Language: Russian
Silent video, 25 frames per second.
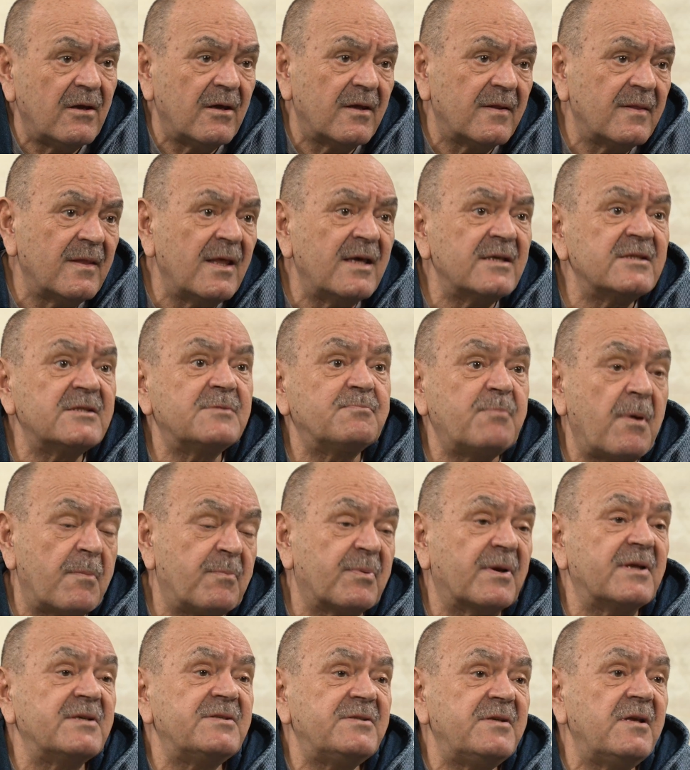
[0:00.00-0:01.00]
Нас
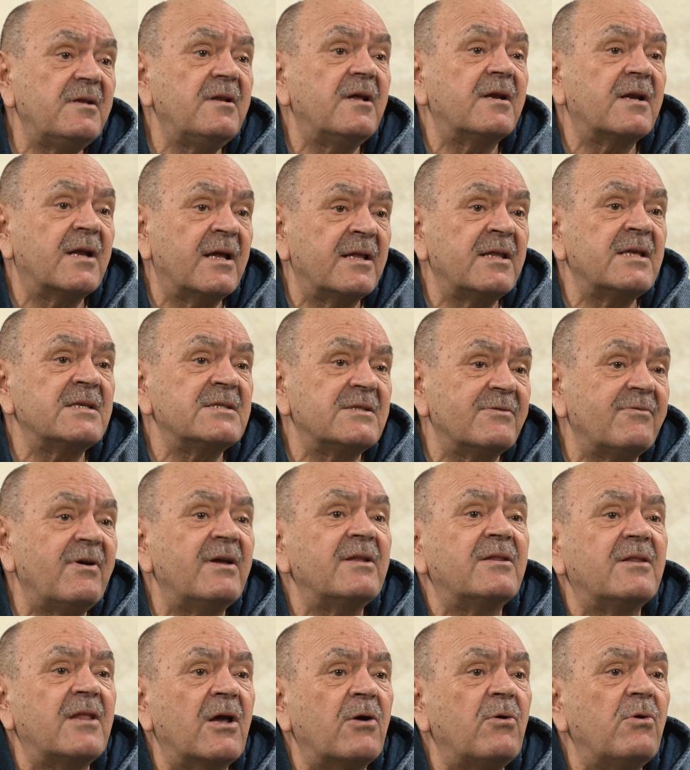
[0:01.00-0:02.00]
попросили
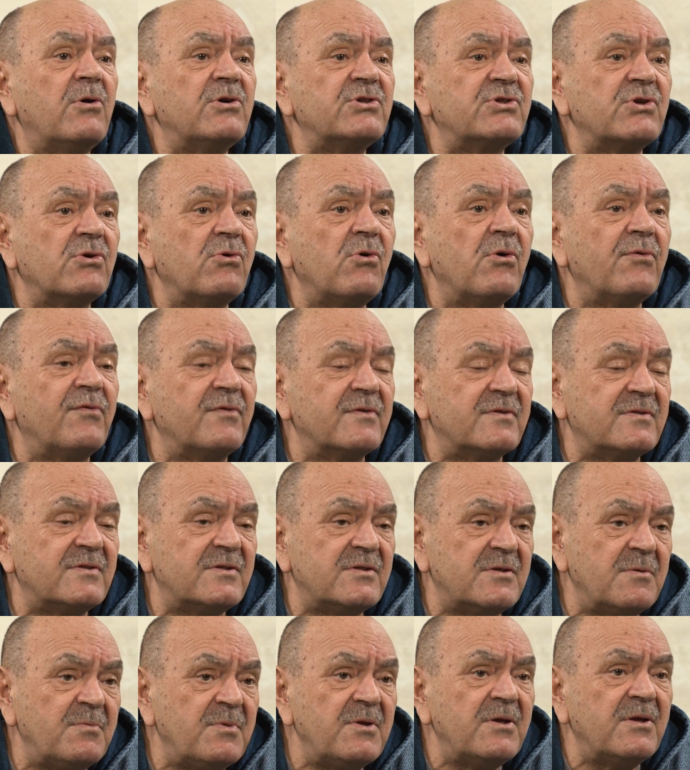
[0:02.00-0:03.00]
организовать такой же офис в
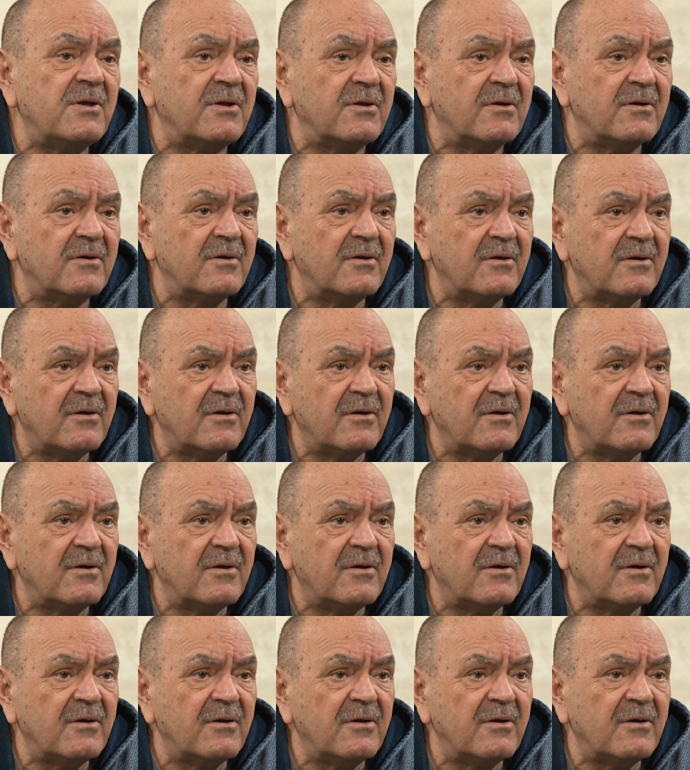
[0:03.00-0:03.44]
Сибири.